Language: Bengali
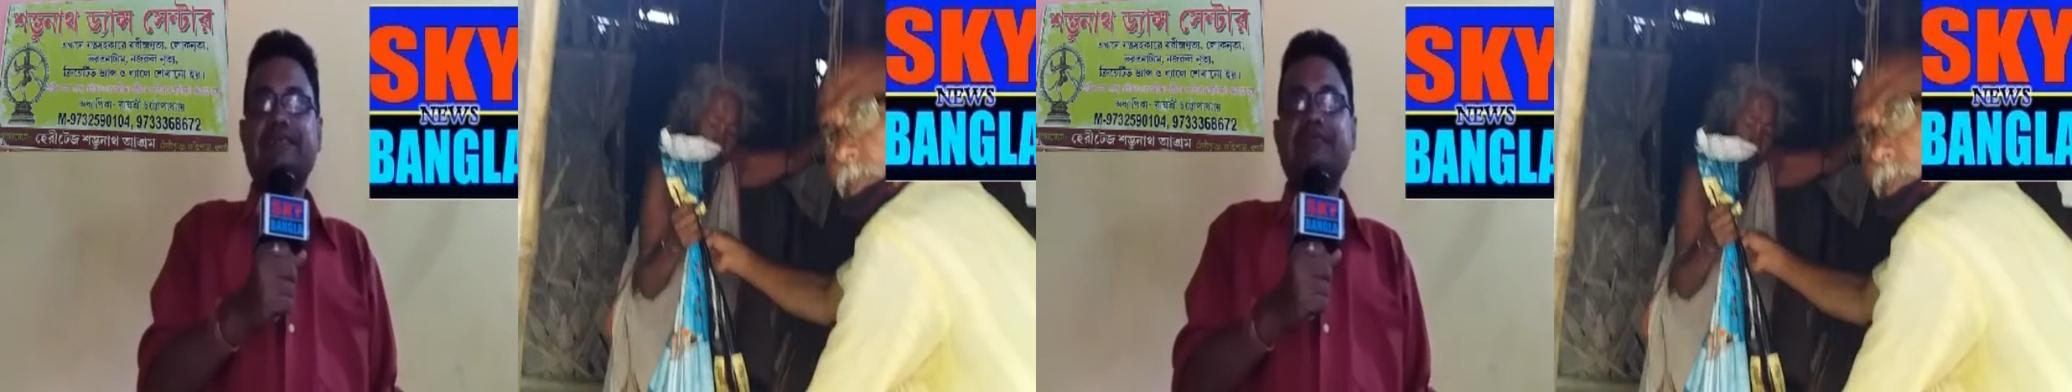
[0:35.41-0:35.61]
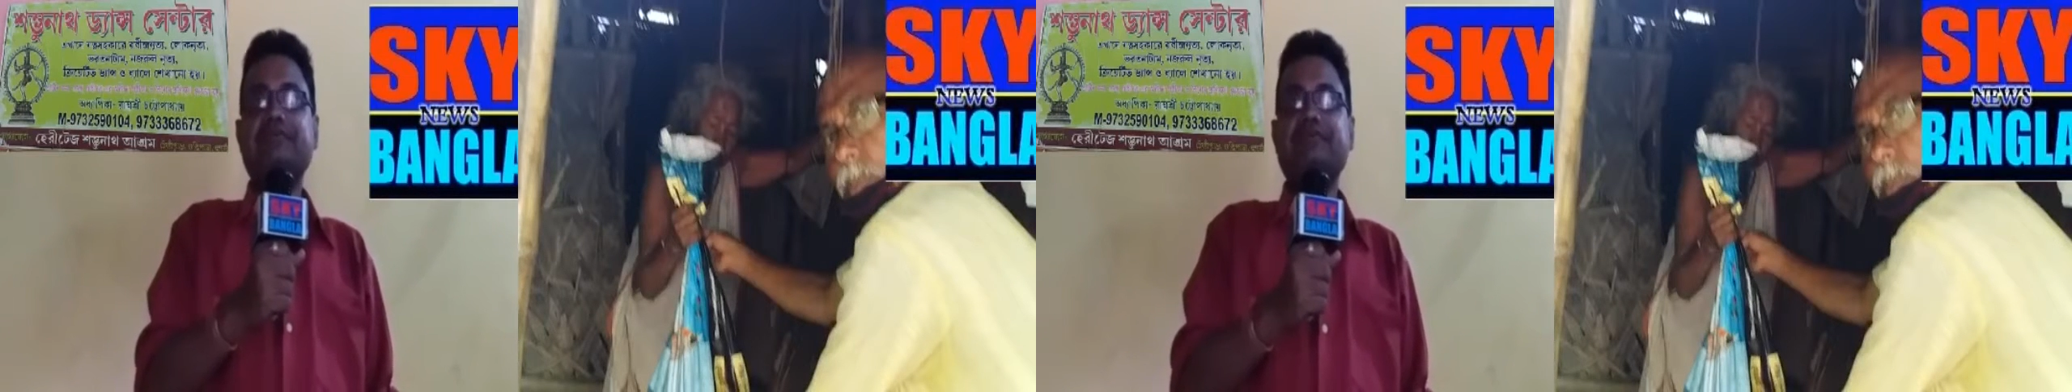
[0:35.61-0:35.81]

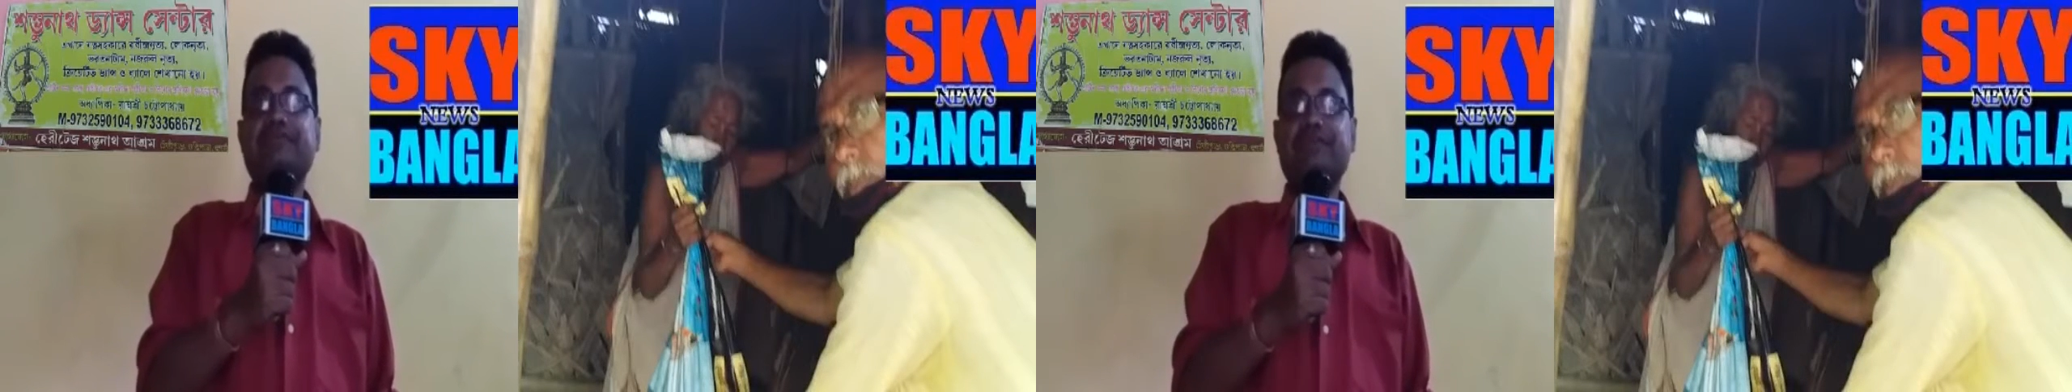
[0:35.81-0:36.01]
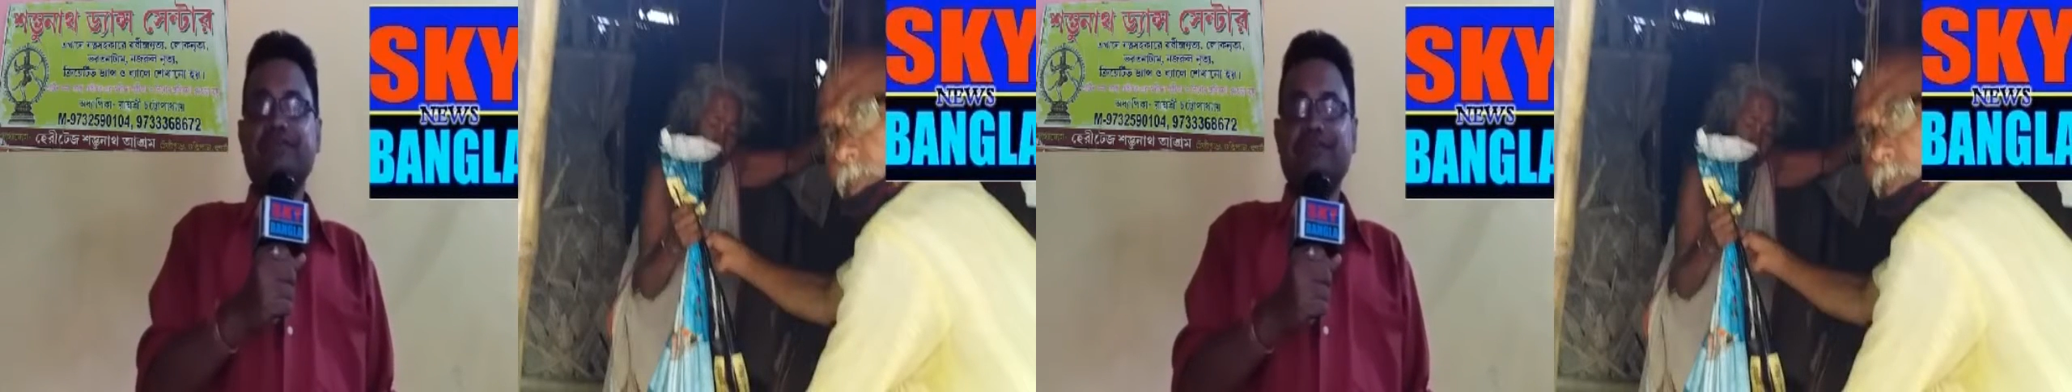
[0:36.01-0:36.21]
এবং
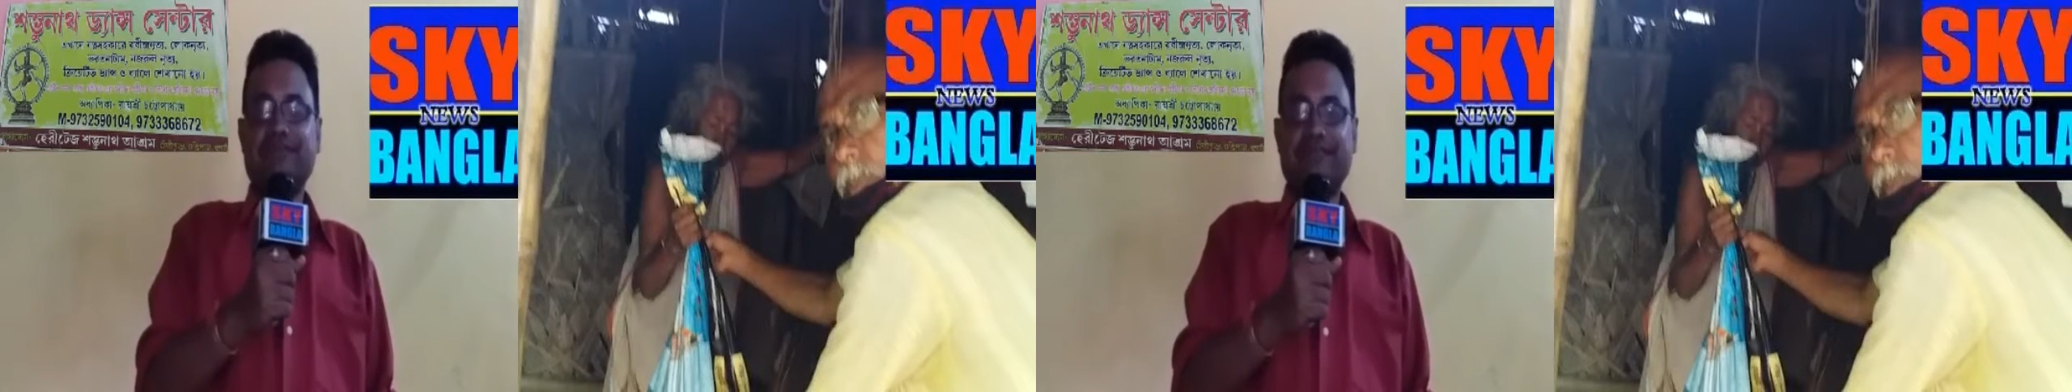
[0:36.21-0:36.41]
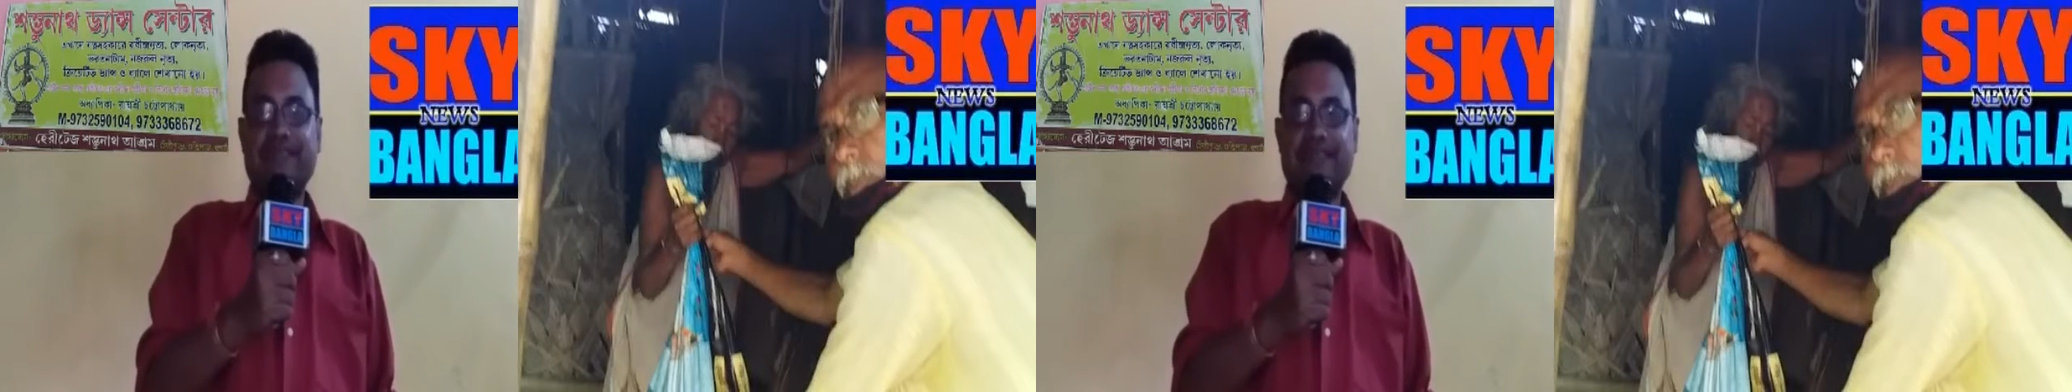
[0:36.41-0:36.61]
দুপুর
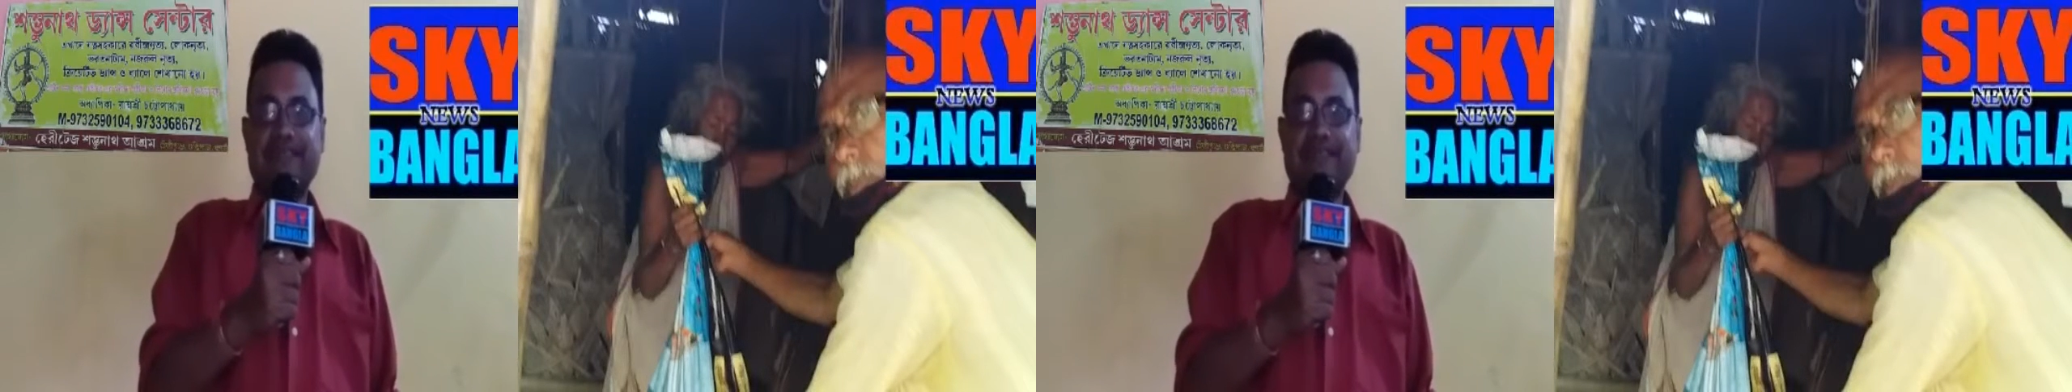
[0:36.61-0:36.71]
দুটোয়